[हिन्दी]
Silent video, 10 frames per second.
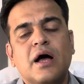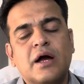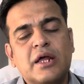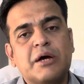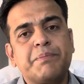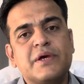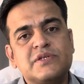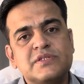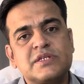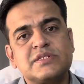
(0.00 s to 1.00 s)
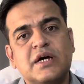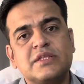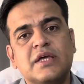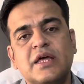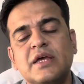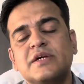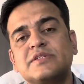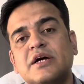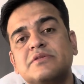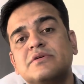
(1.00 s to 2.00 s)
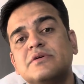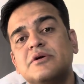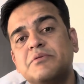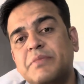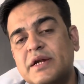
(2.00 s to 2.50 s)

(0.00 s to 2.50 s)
अगर आप पेशेंस के साथ धैर्य के साथ